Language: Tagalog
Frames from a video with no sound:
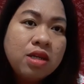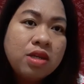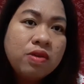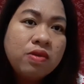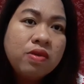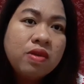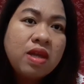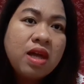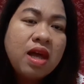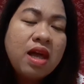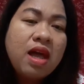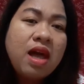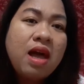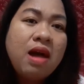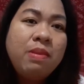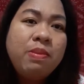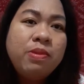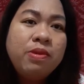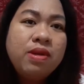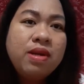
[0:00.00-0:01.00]
Yun nga
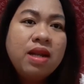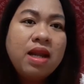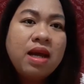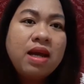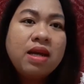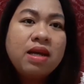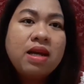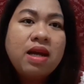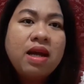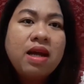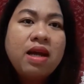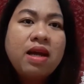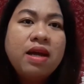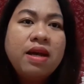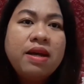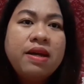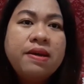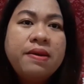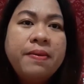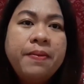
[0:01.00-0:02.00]
kahapon lang
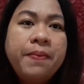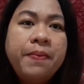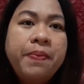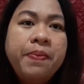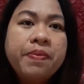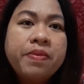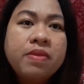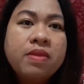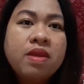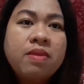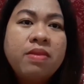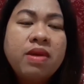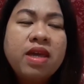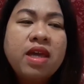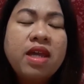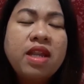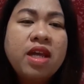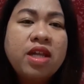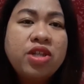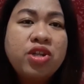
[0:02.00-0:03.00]
uh,
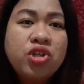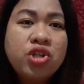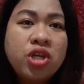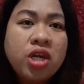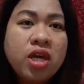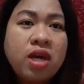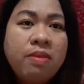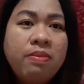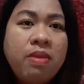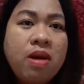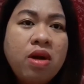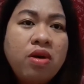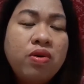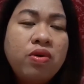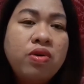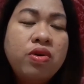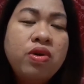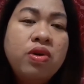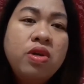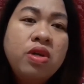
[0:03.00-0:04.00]
may another check up
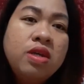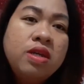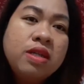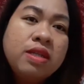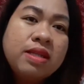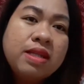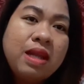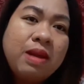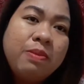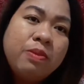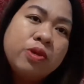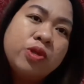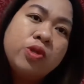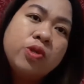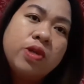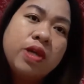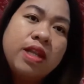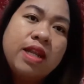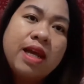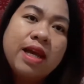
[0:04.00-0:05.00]
ako. Tapos
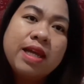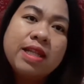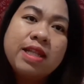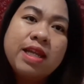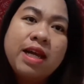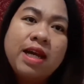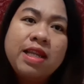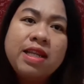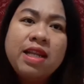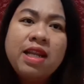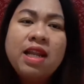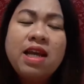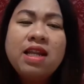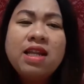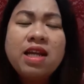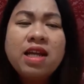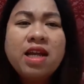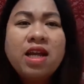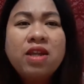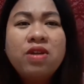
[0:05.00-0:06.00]
yung nga, nakita nga
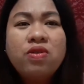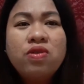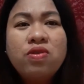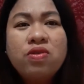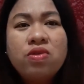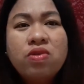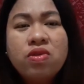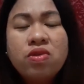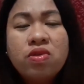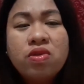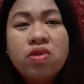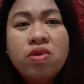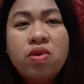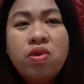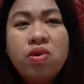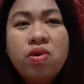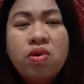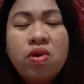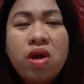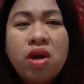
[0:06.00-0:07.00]
nila na ganun,
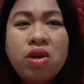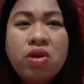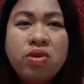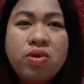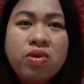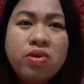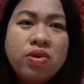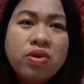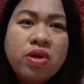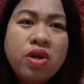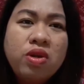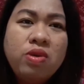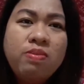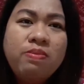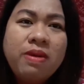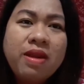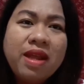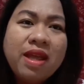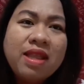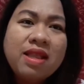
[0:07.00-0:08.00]
ano,
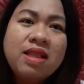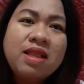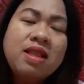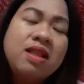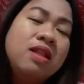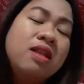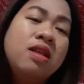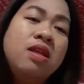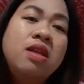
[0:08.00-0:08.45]
ganun pa rin.